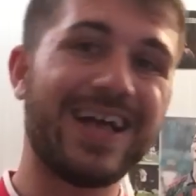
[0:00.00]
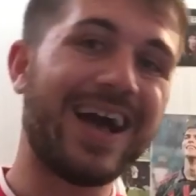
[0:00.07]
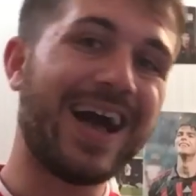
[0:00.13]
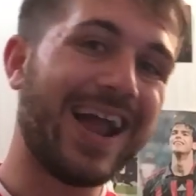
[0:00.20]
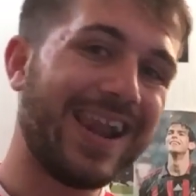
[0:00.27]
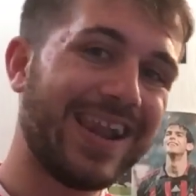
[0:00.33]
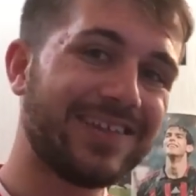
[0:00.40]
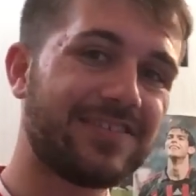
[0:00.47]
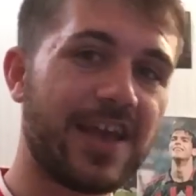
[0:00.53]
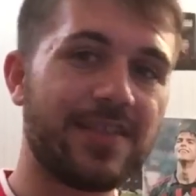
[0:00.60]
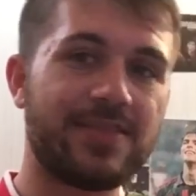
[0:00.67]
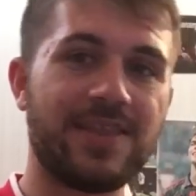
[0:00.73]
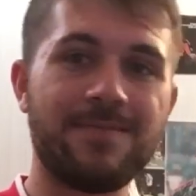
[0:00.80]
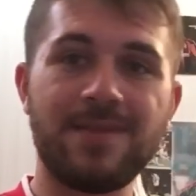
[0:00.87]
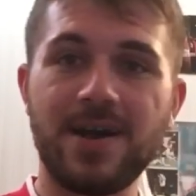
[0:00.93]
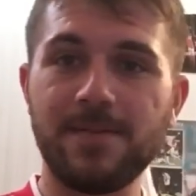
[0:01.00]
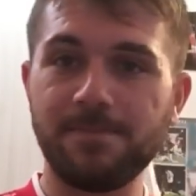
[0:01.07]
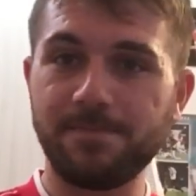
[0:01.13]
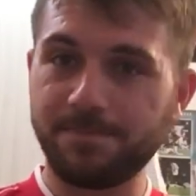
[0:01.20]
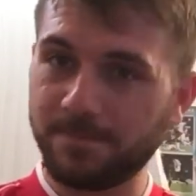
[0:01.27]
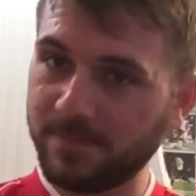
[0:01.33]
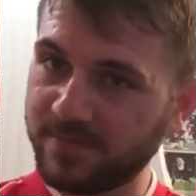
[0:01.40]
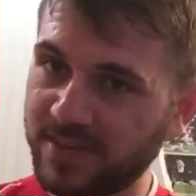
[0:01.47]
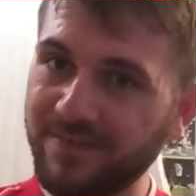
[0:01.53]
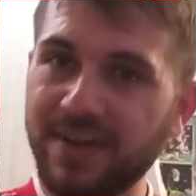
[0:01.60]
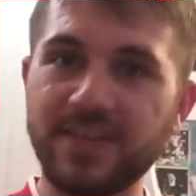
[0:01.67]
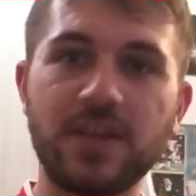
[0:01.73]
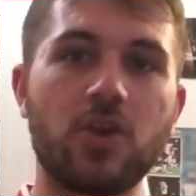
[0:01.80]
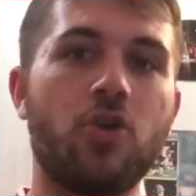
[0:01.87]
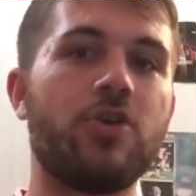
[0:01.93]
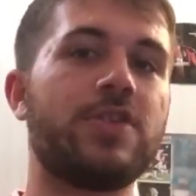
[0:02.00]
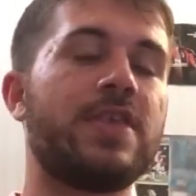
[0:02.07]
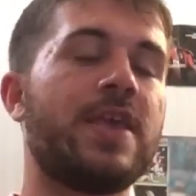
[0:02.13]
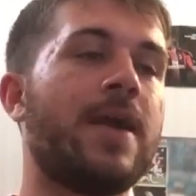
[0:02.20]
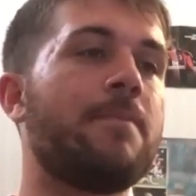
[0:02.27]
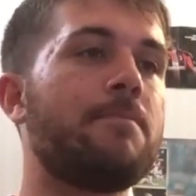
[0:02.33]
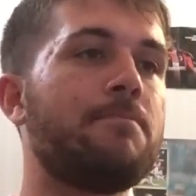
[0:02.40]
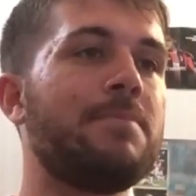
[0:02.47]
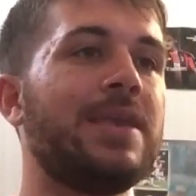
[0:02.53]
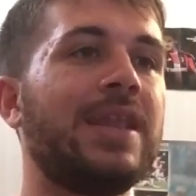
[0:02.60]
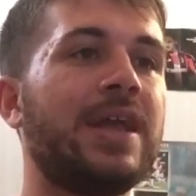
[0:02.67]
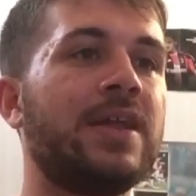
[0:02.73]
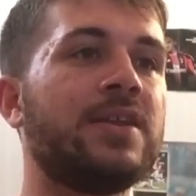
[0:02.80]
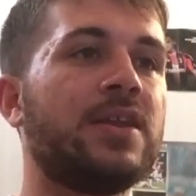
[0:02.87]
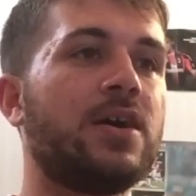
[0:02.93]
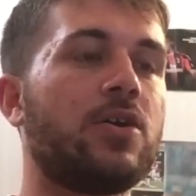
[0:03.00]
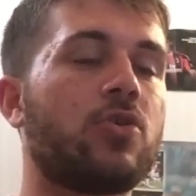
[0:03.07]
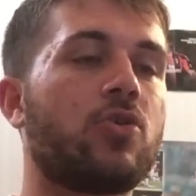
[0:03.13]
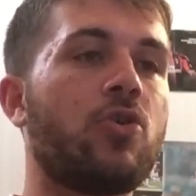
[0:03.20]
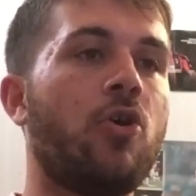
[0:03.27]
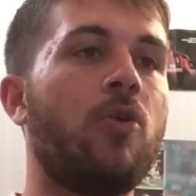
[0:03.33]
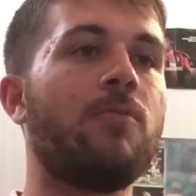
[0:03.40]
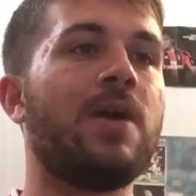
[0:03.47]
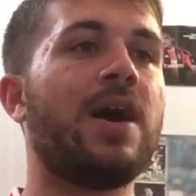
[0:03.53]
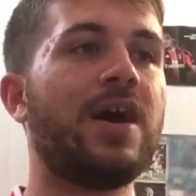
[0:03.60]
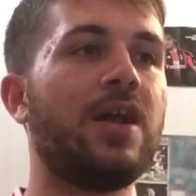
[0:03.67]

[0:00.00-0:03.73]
Alla settima si va di rogne, Milan-Roma.